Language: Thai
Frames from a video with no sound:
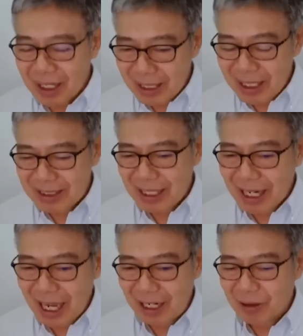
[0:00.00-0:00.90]
นี่ต
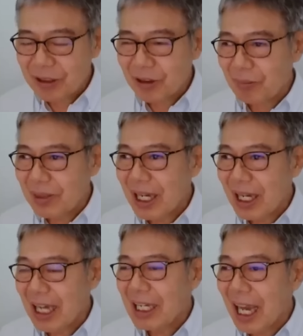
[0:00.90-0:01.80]
ลาดลดดอกเบี้ย
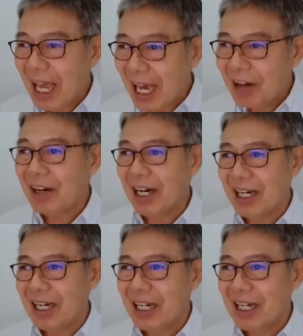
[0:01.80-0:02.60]
ให้แล้วอ่ะ